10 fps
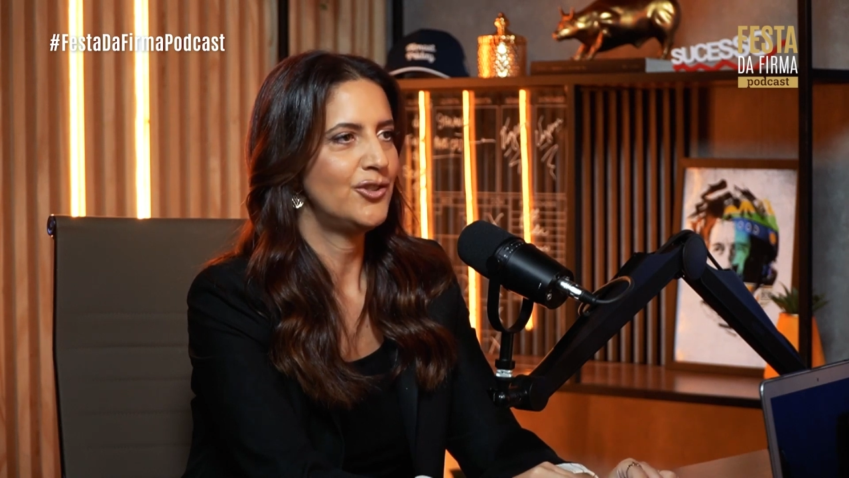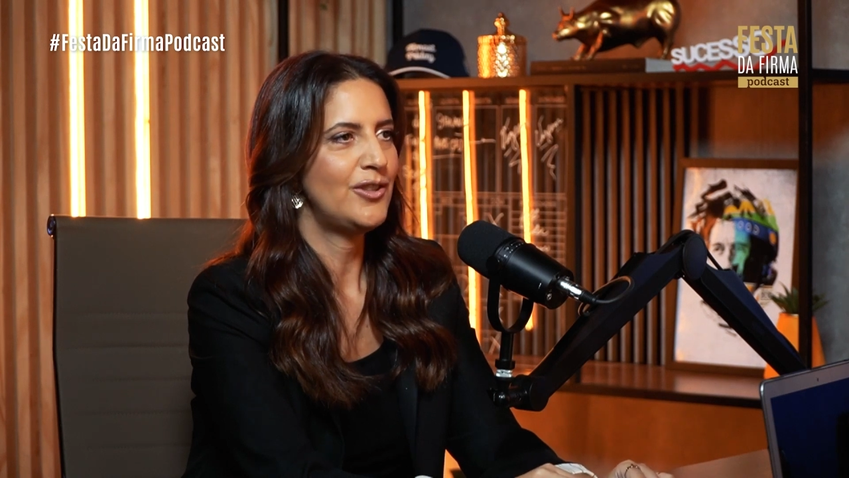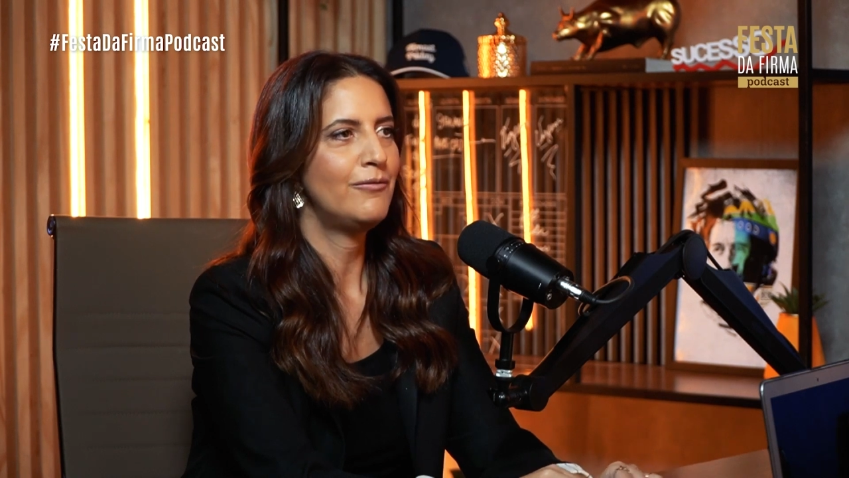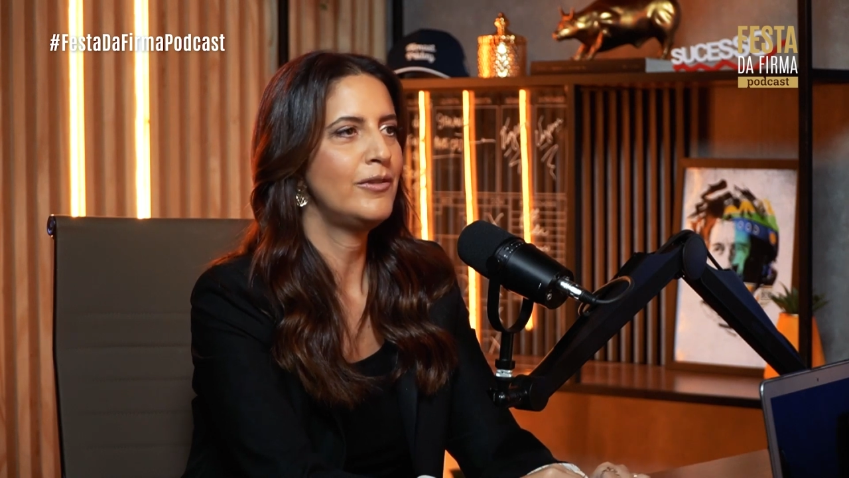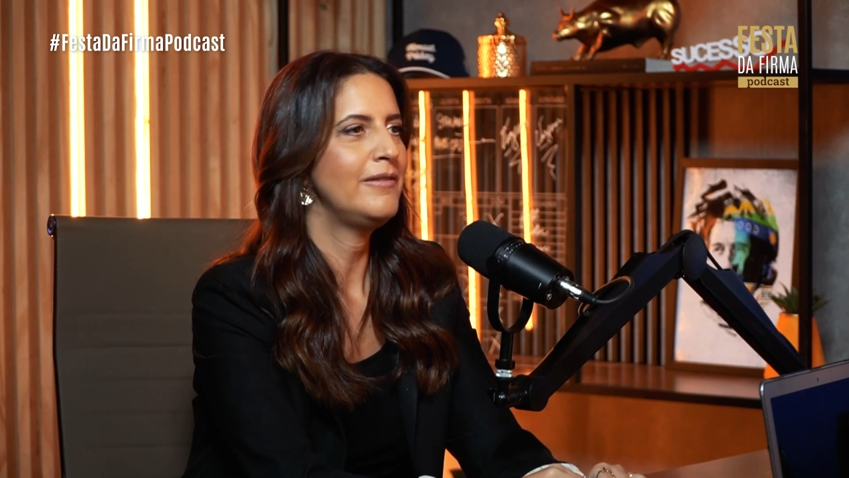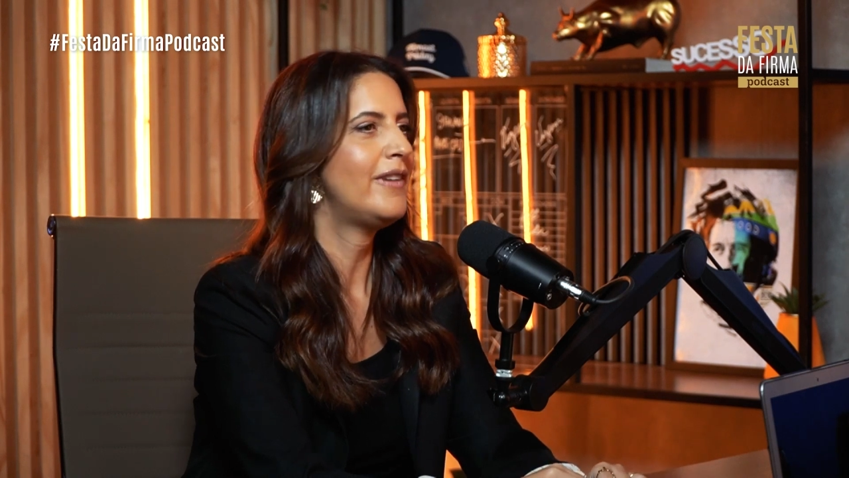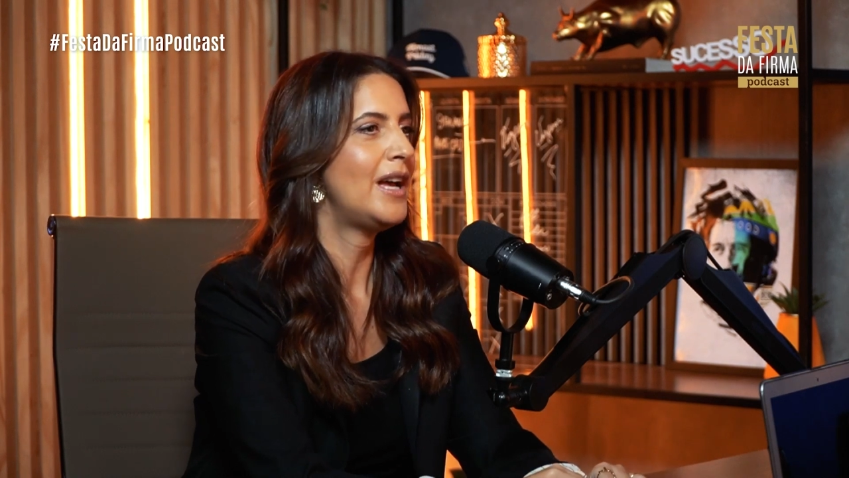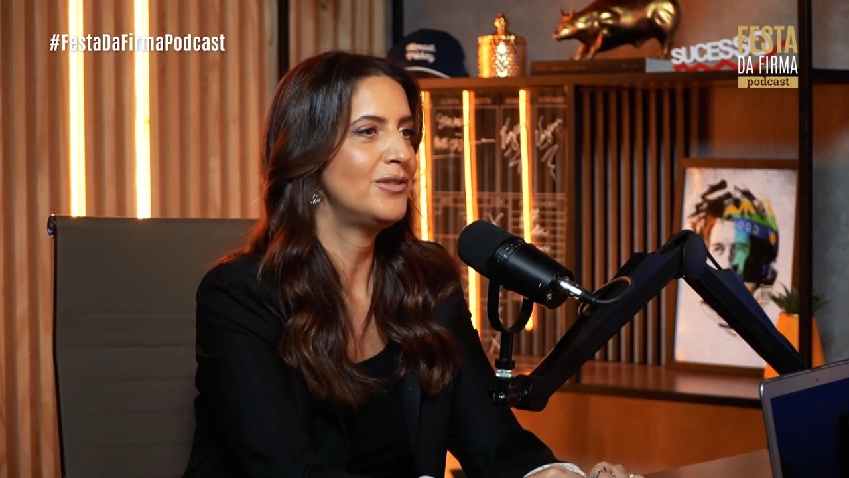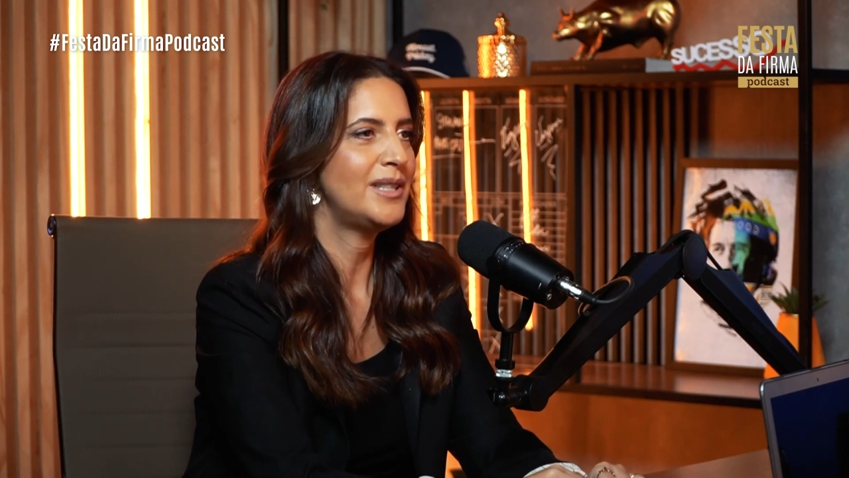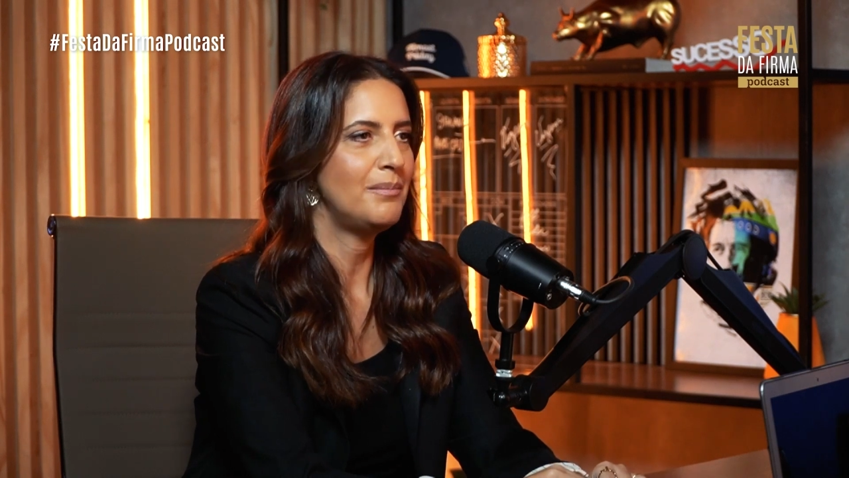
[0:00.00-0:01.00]
Já fui em
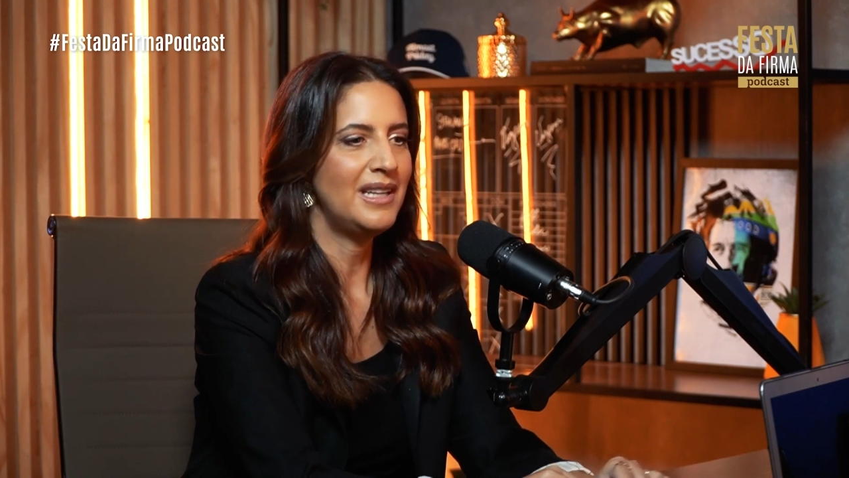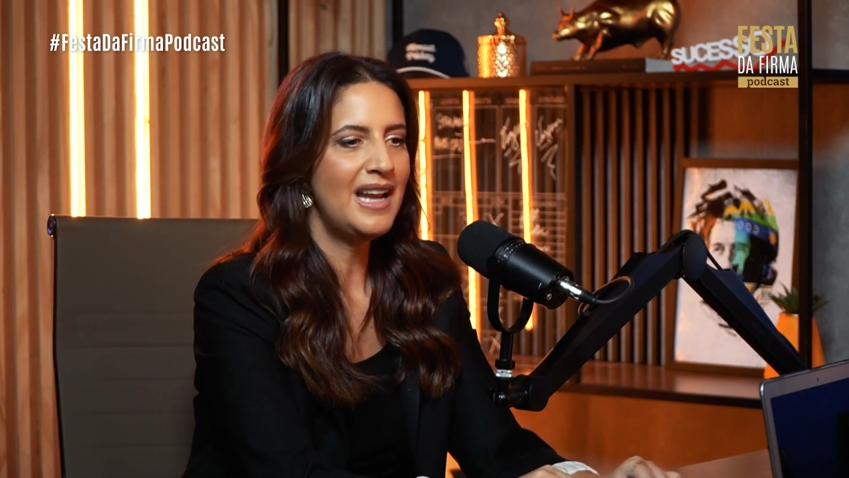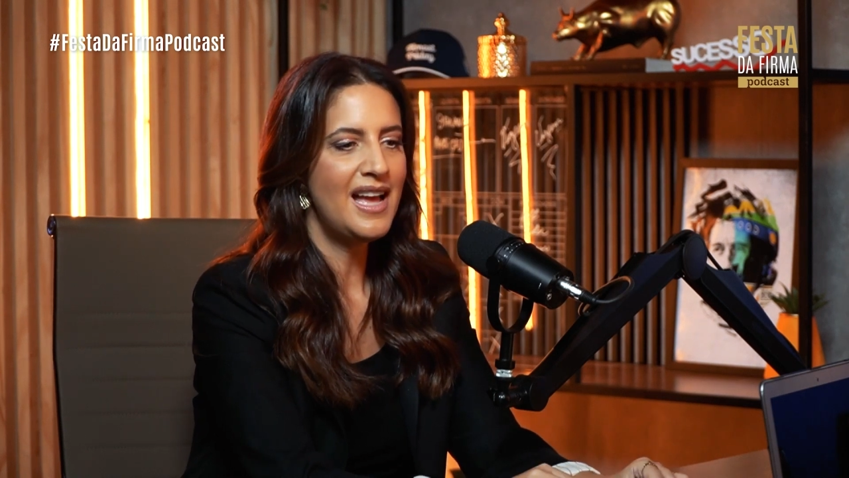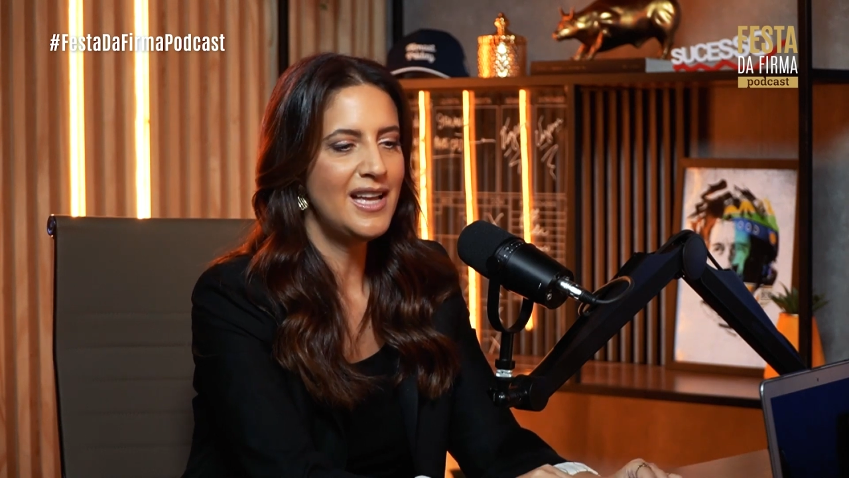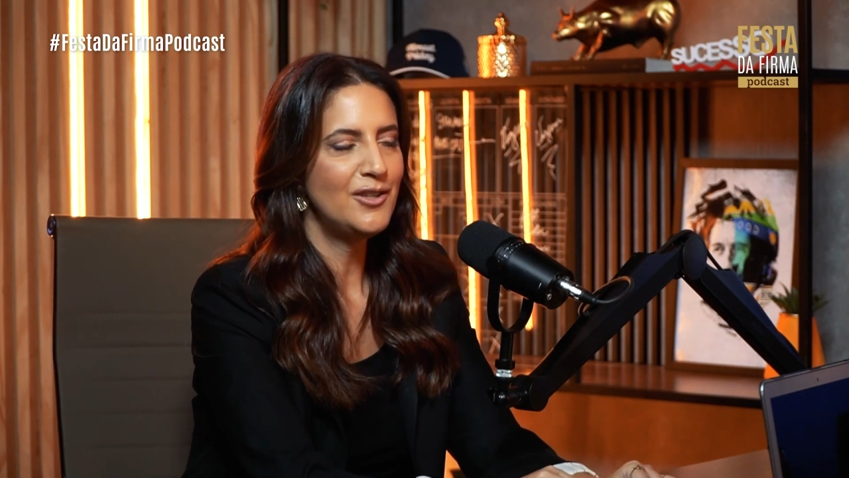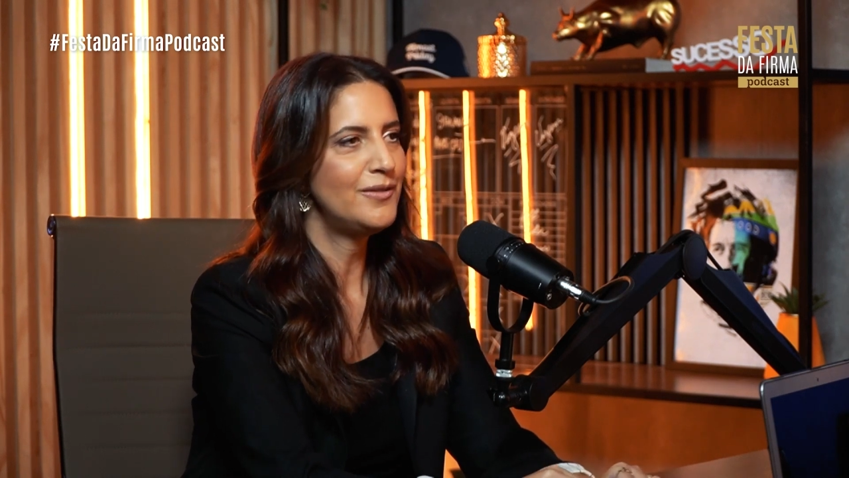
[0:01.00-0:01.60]
vários seminários,